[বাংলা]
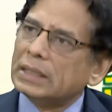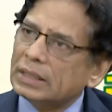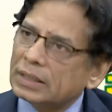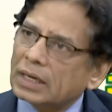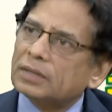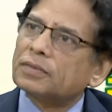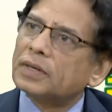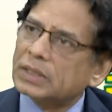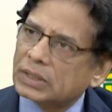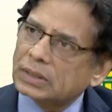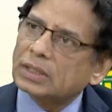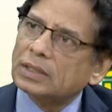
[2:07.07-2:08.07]
ইন্টারফেস
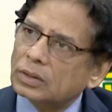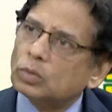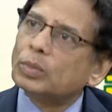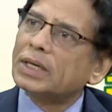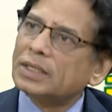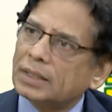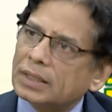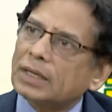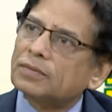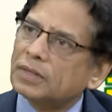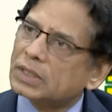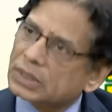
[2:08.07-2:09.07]
হিউম্যান
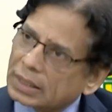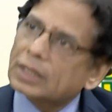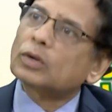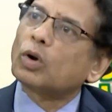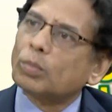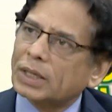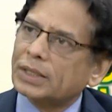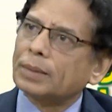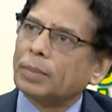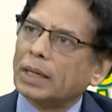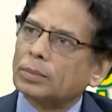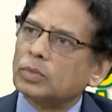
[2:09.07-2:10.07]
ইন্টারফেসটাকে কমাতে
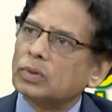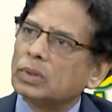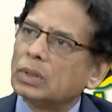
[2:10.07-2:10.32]
পারবো